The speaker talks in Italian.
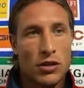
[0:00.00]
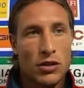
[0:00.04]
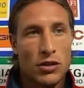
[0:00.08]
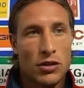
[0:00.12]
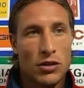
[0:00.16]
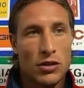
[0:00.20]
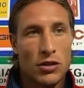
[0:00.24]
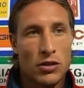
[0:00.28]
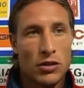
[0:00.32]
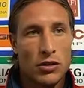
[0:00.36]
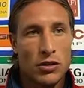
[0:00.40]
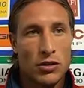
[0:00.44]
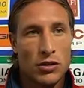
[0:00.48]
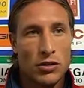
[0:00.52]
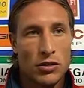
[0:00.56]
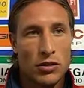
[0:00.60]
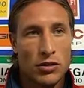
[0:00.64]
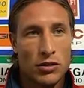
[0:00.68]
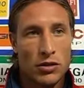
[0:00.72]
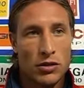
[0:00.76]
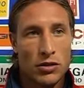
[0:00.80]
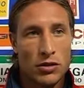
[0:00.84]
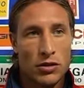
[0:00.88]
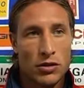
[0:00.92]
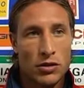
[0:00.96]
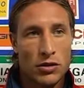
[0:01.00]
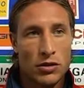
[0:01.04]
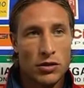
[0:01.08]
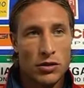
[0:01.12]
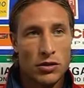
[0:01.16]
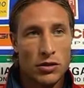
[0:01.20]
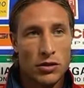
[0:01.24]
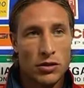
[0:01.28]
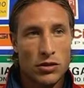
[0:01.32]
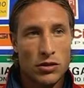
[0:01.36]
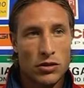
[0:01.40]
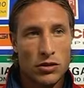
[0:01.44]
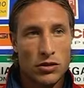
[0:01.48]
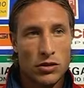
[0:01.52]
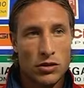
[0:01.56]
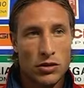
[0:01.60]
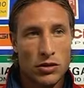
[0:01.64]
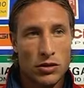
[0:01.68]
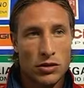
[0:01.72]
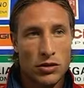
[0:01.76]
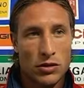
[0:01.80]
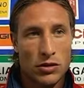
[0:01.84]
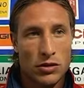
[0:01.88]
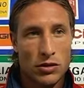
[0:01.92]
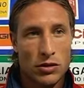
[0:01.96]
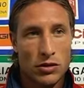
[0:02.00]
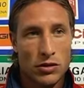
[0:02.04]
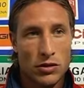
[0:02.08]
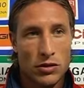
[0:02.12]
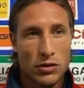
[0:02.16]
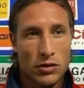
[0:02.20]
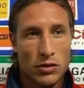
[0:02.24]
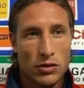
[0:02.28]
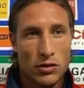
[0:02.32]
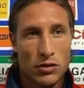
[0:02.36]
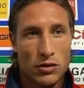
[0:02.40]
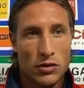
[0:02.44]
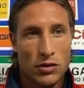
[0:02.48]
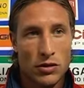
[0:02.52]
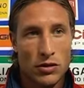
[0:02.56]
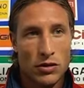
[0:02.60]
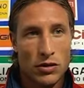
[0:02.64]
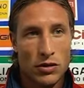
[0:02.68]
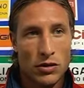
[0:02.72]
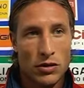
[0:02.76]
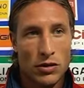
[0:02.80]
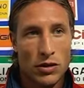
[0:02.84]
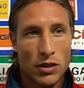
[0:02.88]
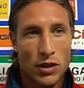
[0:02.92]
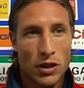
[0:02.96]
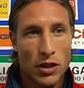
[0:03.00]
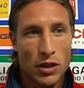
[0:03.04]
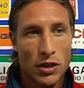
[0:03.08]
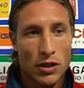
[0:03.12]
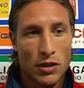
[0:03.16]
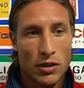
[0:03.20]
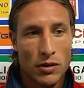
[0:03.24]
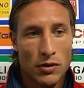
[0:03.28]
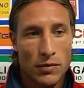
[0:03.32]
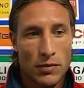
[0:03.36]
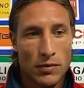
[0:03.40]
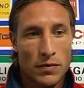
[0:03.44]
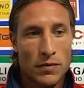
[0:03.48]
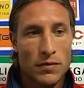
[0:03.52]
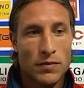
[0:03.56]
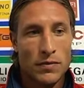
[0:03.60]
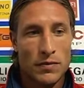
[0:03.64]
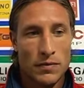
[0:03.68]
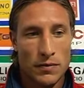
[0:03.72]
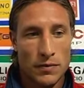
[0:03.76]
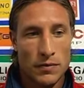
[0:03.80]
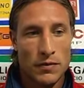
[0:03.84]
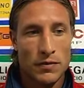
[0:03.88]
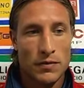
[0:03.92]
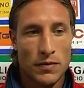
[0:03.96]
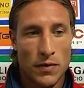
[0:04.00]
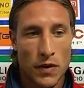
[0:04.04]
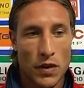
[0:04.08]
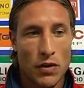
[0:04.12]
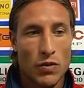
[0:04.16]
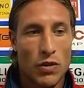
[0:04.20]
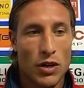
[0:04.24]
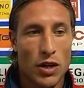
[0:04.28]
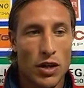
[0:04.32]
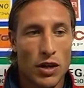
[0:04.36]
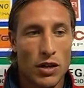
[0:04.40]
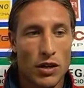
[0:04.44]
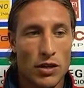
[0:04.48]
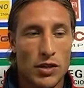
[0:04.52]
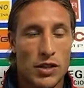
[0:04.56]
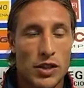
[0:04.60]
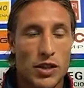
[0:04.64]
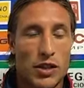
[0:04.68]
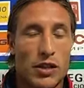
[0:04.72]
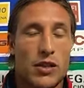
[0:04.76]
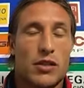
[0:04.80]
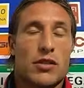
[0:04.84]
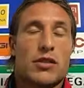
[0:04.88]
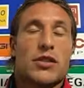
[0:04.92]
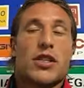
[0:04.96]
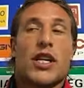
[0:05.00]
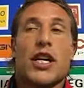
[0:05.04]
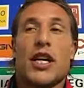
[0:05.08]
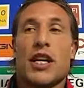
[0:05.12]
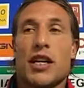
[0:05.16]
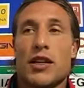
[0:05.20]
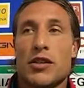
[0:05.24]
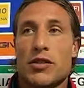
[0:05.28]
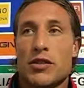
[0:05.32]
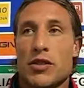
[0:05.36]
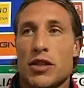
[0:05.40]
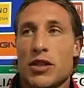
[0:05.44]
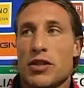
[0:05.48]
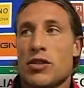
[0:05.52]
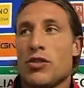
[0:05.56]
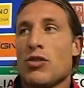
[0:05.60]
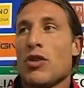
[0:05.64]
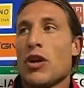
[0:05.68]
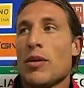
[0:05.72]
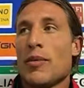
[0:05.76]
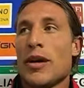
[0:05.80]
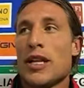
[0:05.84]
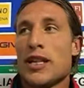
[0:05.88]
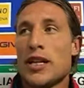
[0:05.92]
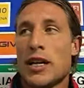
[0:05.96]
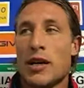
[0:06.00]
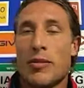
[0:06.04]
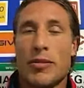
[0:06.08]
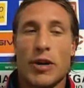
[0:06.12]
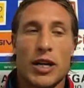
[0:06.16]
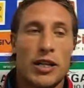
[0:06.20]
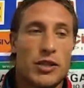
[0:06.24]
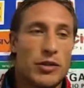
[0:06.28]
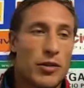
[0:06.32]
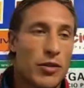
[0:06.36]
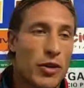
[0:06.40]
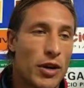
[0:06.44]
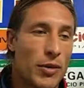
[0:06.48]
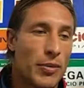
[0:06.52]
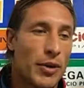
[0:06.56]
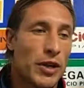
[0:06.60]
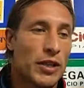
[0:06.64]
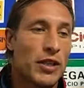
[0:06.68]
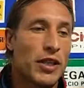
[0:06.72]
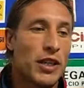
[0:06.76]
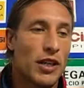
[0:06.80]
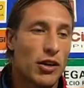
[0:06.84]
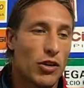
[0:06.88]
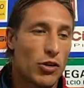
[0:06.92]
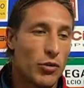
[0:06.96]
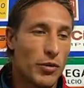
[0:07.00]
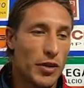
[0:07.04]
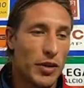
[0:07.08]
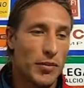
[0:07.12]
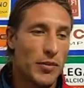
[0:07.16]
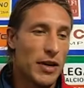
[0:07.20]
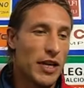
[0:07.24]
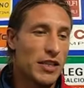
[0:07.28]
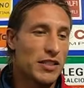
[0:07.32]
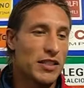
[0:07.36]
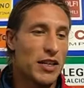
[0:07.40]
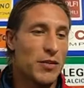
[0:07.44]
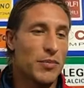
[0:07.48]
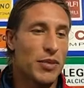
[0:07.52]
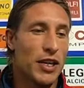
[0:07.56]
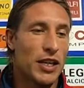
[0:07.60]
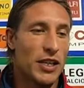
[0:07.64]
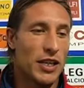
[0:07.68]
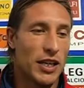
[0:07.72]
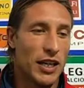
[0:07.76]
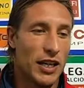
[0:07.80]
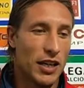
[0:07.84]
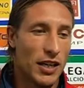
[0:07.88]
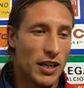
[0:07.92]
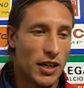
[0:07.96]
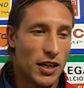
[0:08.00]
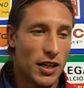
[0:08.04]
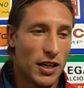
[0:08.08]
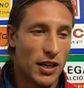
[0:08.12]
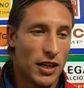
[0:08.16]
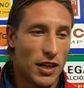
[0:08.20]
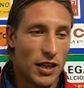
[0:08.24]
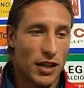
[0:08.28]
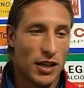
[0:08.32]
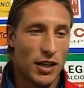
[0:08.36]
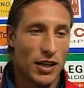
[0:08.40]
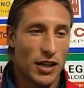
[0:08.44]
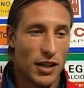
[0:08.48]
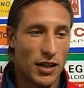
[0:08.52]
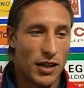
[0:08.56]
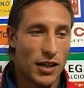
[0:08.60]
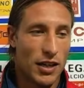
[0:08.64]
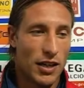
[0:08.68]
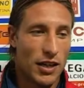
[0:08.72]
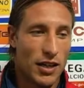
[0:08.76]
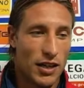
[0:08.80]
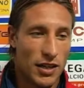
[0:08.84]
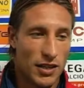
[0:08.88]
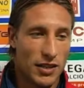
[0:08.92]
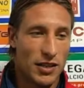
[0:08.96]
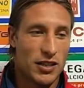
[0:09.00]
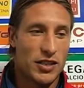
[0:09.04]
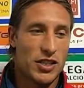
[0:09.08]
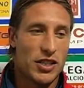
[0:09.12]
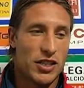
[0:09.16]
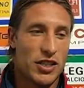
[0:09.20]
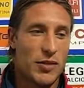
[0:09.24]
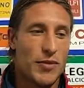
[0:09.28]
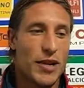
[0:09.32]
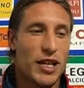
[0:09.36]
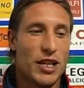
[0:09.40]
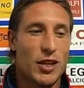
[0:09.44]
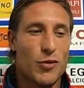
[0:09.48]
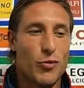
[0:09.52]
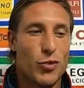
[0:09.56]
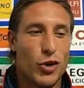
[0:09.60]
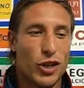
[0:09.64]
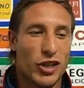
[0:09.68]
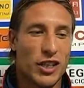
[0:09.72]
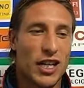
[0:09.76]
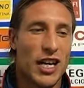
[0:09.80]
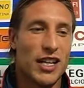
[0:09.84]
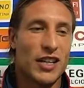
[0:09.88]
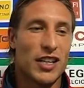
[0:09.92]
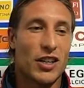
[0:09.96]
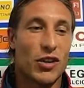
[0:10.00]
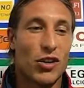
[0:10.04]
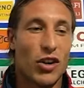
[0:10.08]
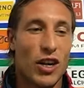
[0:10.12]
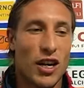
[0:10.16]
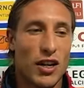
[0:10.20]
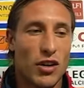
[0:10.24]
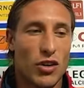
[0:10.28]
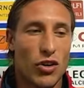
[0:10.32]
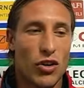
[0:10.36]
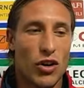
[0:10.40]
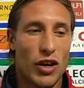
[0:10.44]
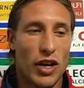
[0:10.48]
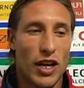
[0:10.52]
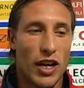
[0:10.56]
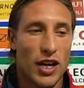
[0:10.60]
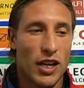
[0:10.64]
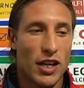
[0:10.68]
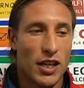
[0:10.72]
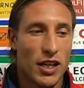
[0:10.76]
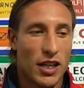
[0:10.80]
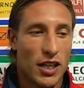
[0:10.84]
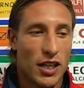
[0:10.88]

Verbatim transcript: sarebbe gravissimo se domenica la partita dovesse essere Cambolello, anche dal profilo fosse per dire Quello, sì, sì, sicuramente anche perché c'era una partita come ben sapete eh, decisamente importante con l'Ancona.